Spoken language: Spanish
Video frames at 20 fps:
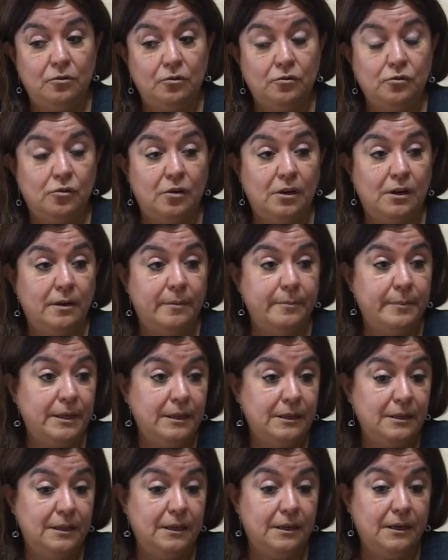no
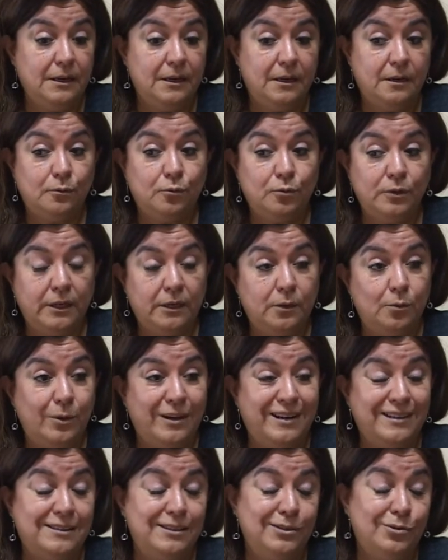solamente a una
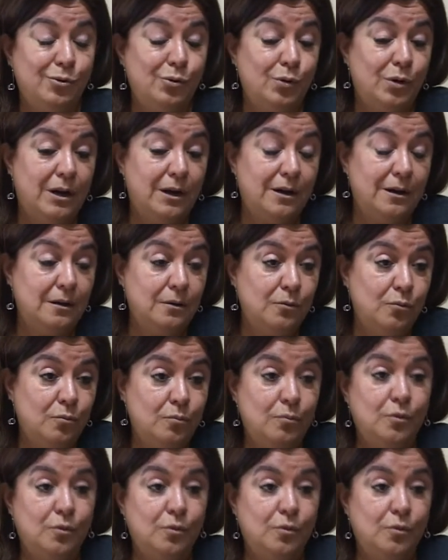escuela, sino a un